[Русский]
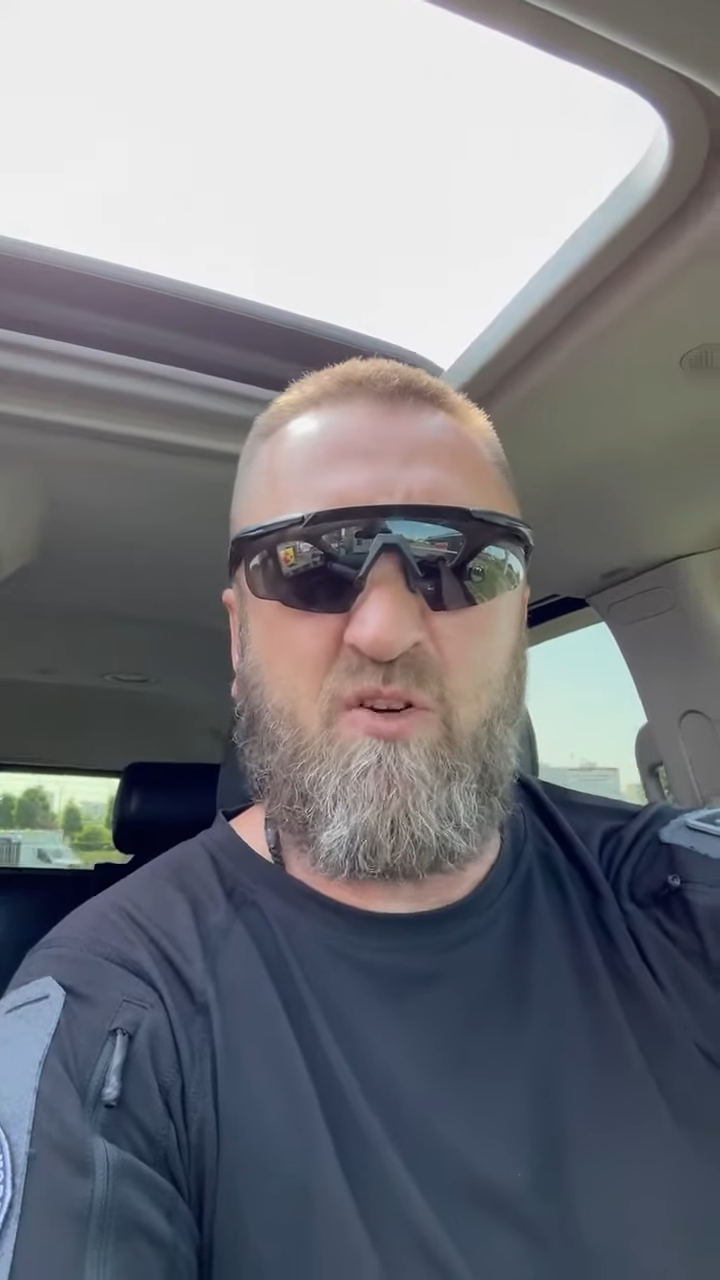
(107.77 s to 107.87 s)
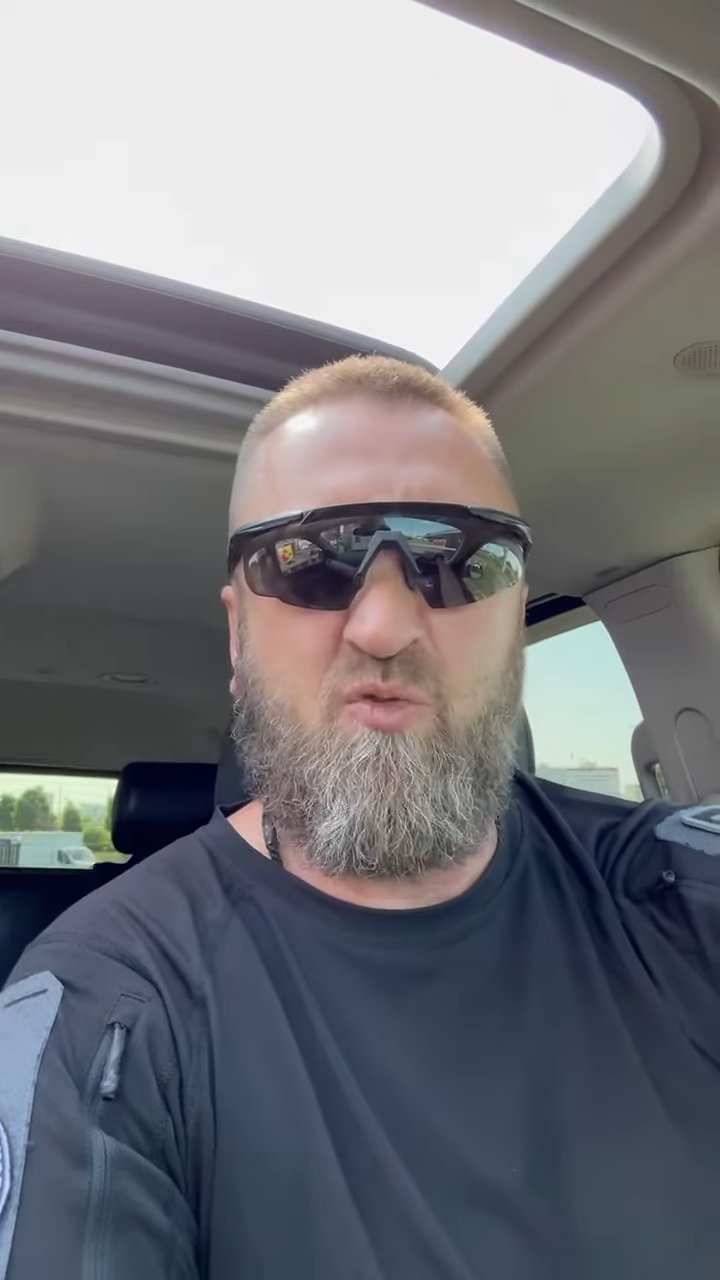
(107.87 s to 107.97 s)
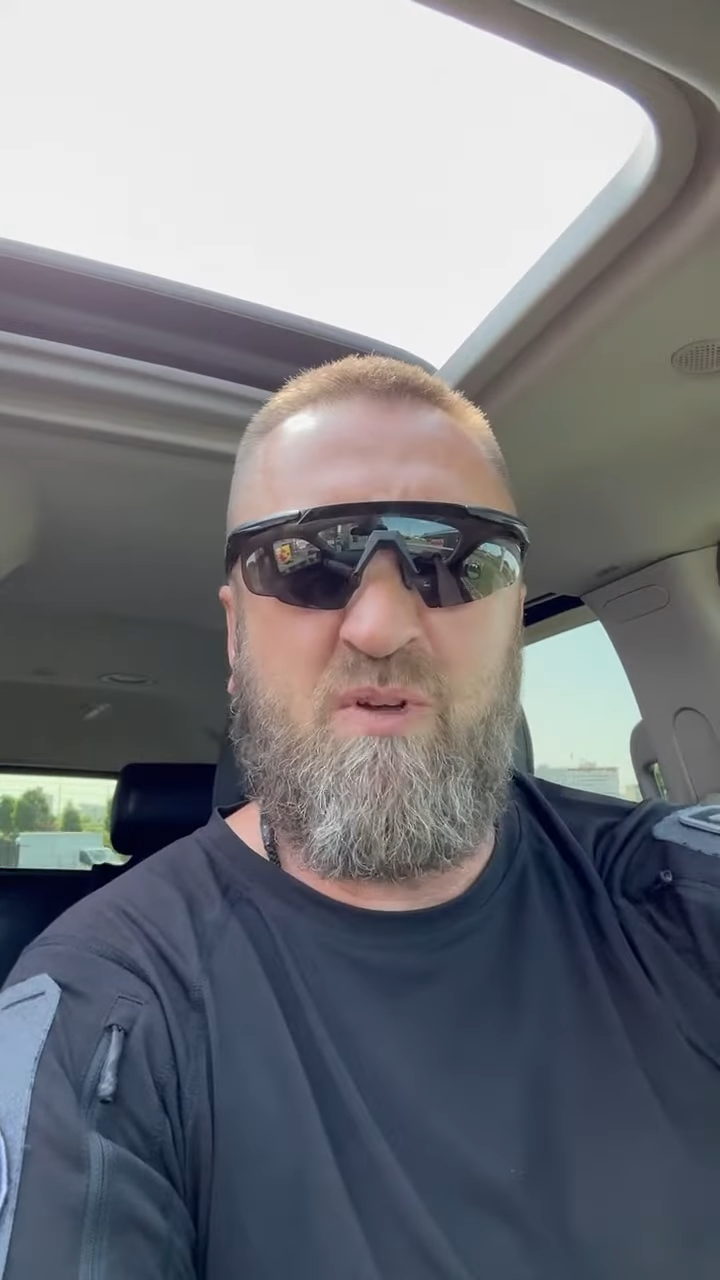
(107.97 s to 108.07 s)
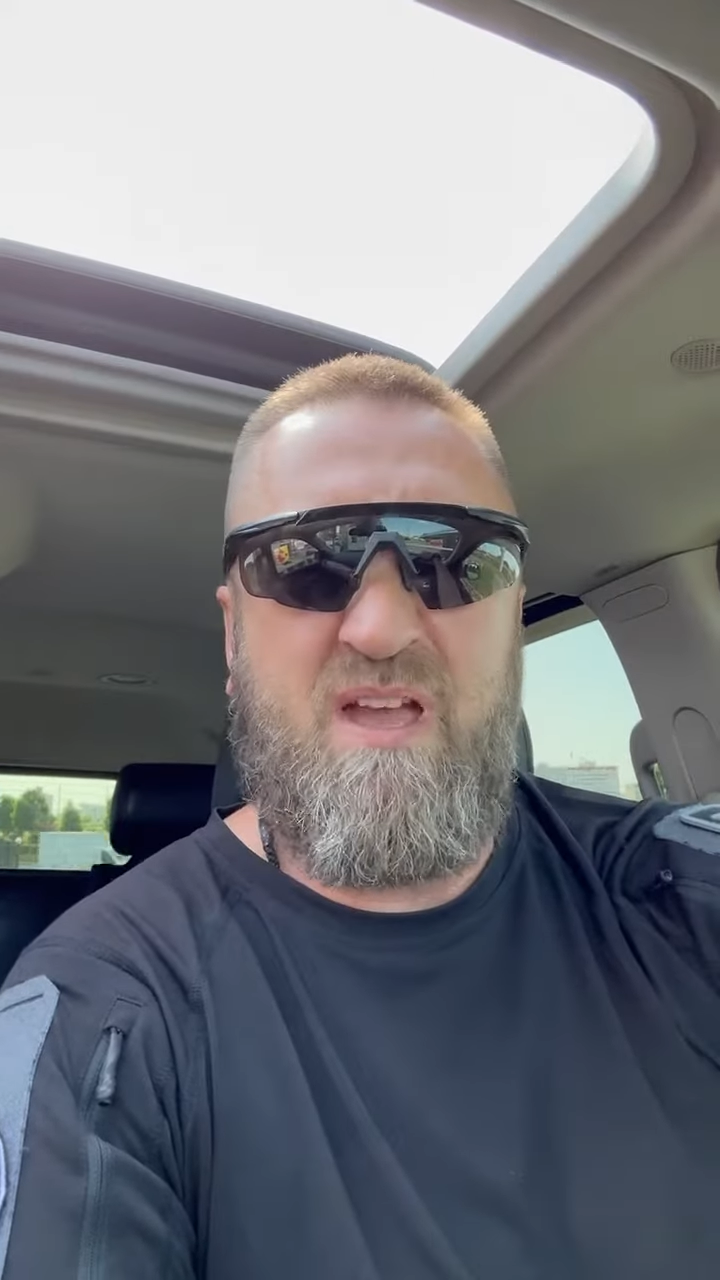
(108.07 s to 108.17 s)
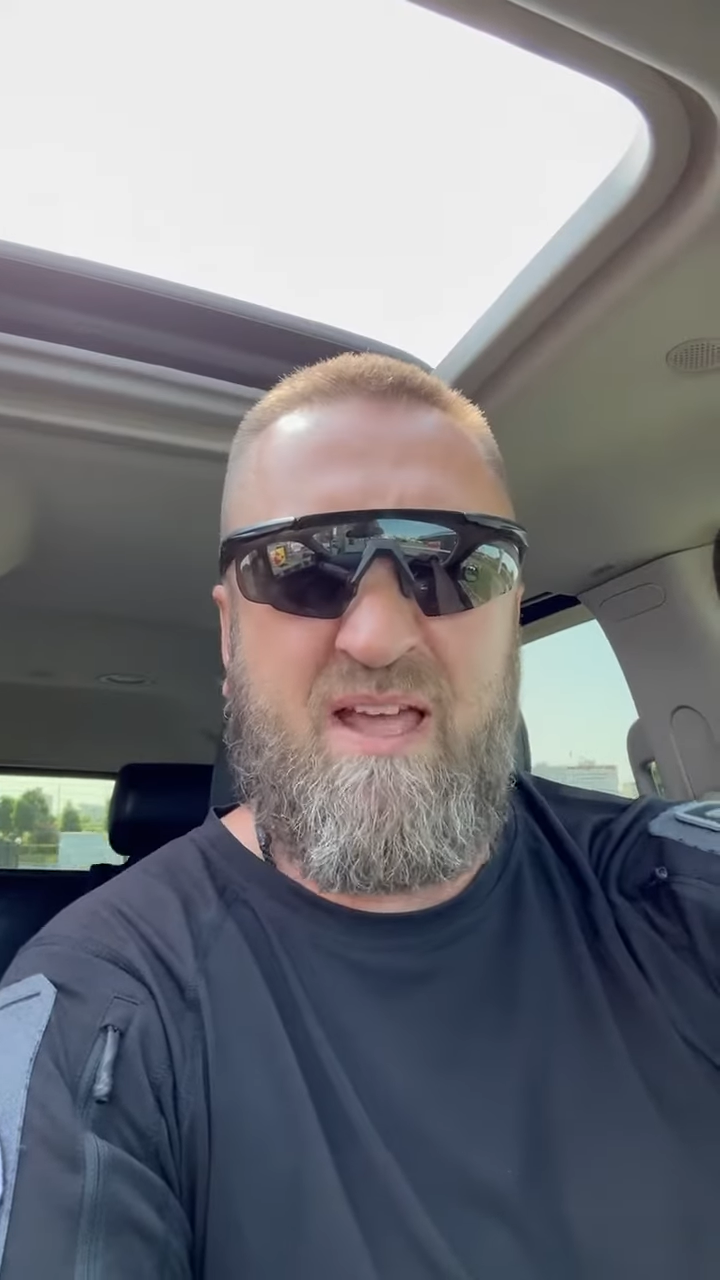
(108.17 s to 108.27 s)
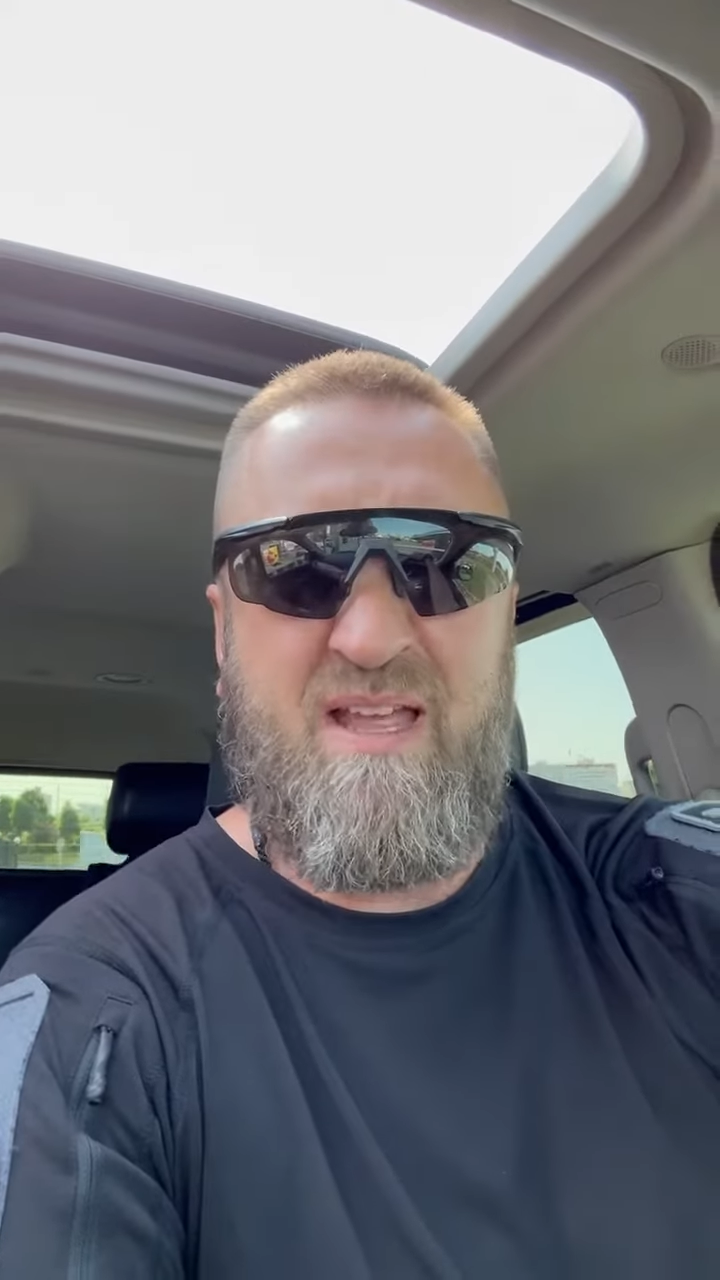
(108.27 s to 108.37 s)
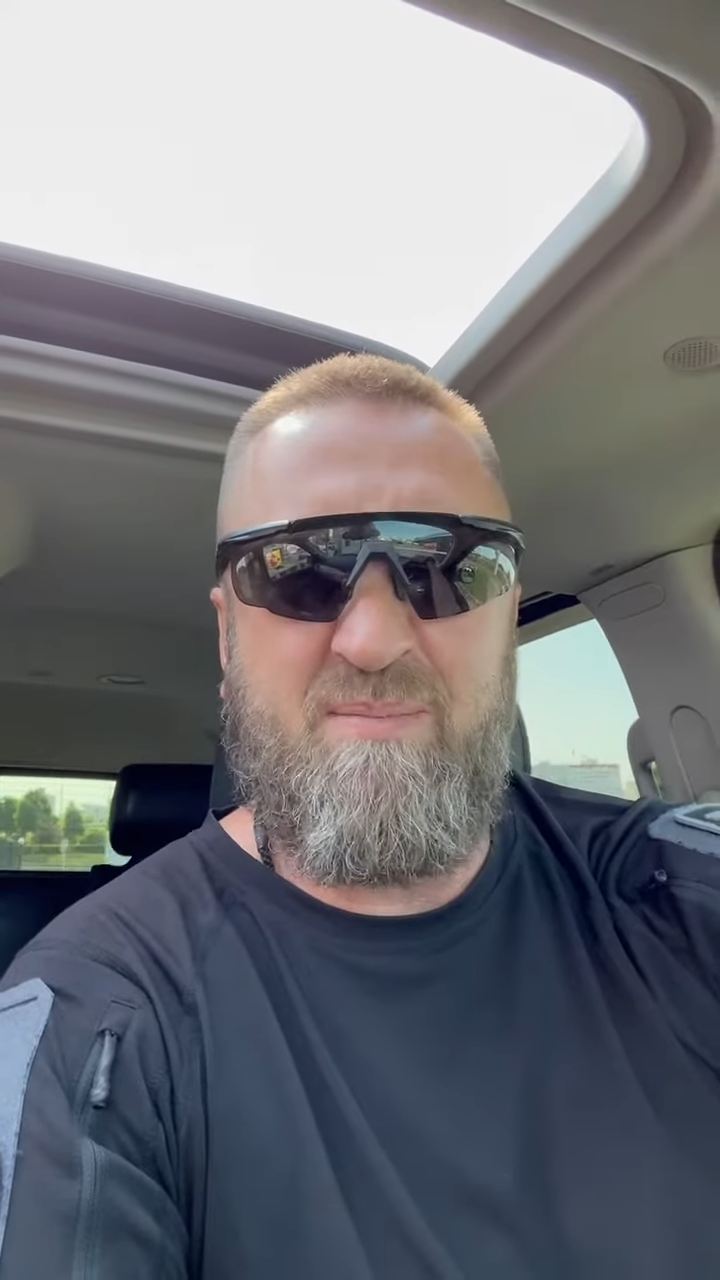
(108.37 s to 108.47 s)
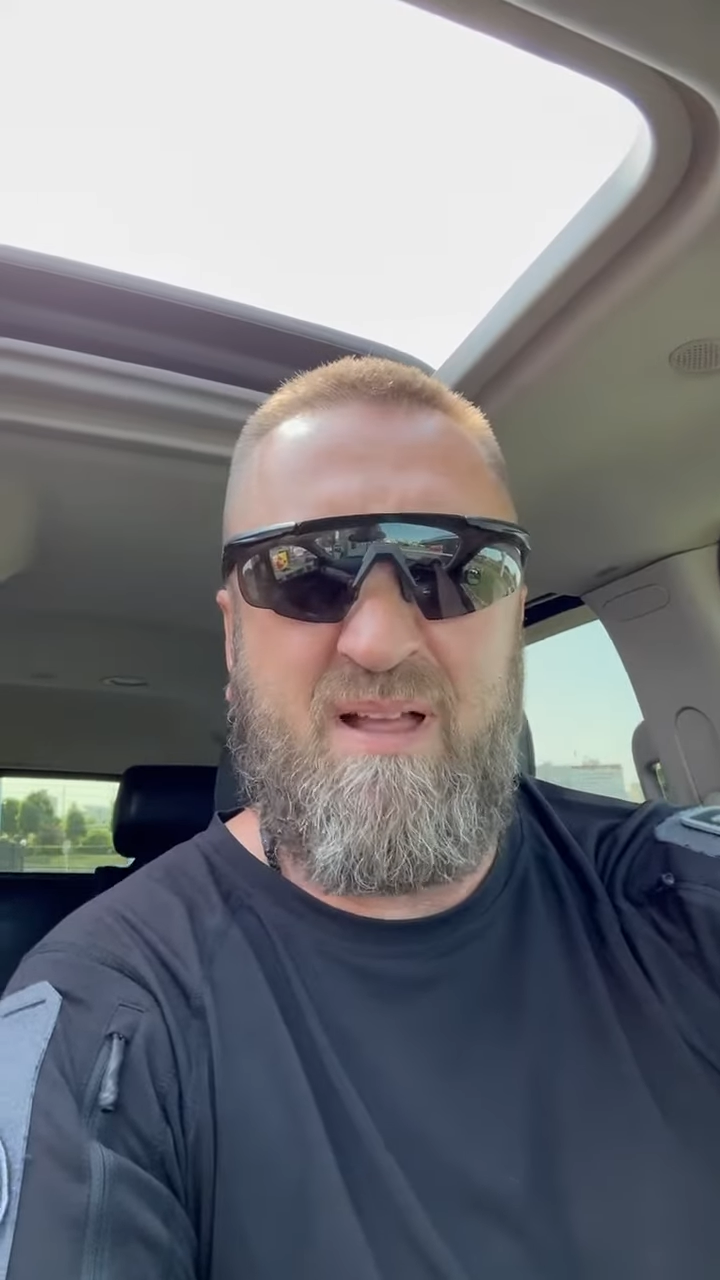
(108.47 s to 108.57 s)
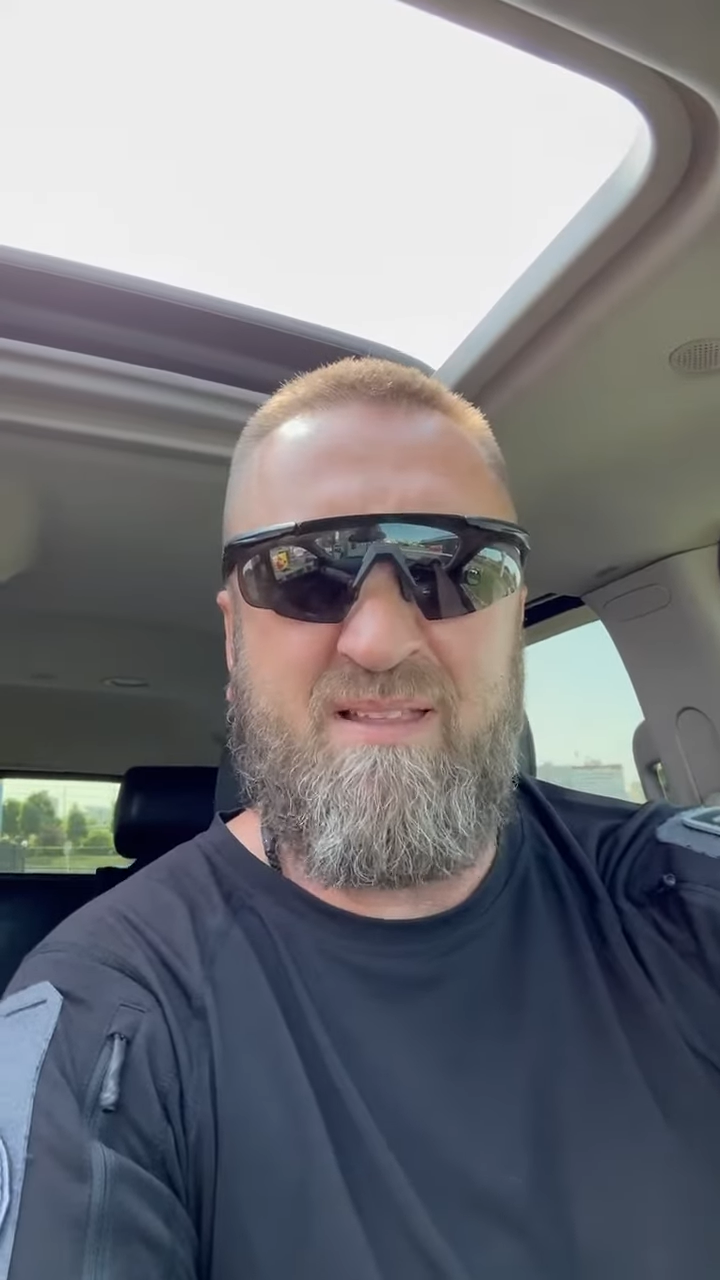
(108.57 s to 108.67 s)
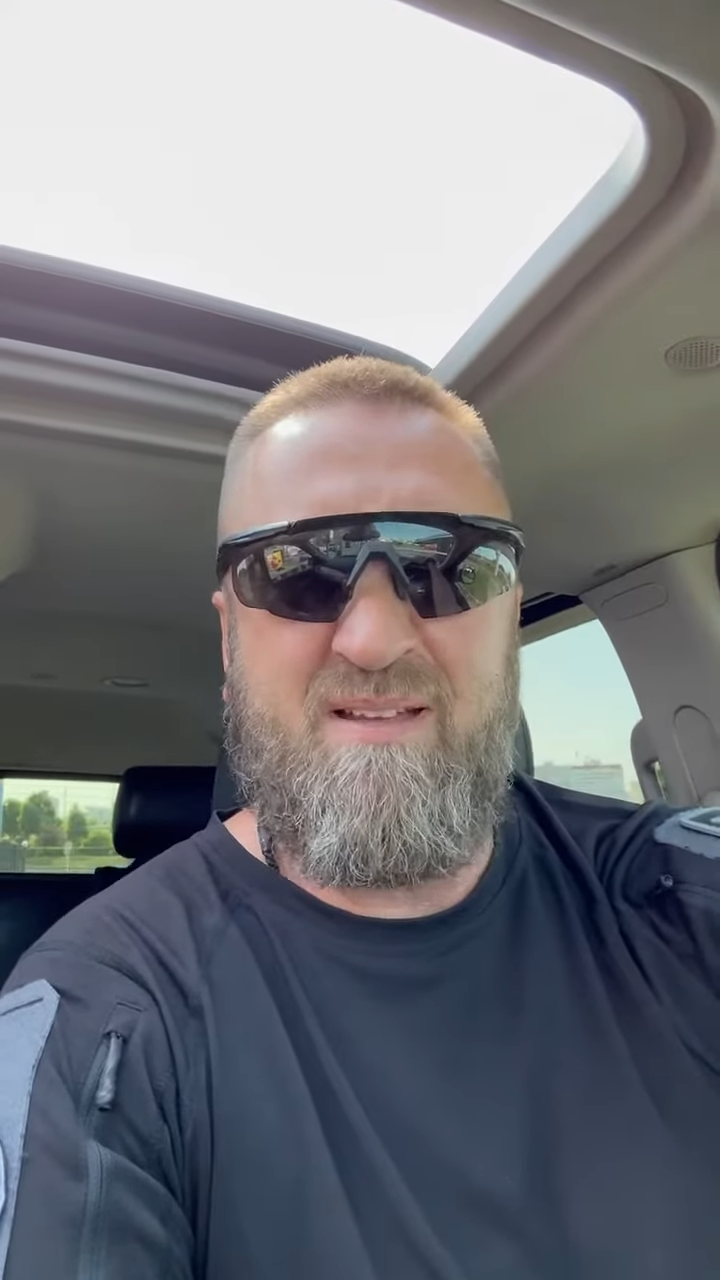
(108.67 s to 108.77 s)
хуярят,
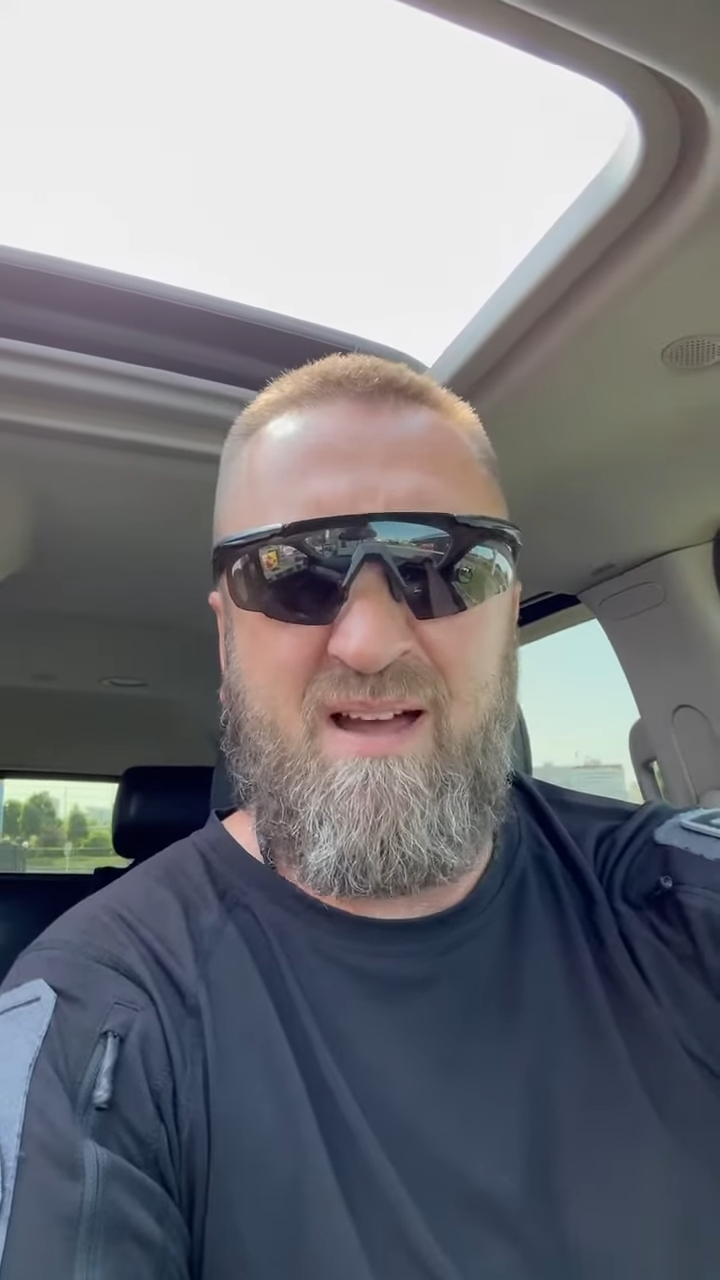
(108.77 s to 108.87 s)
блядь,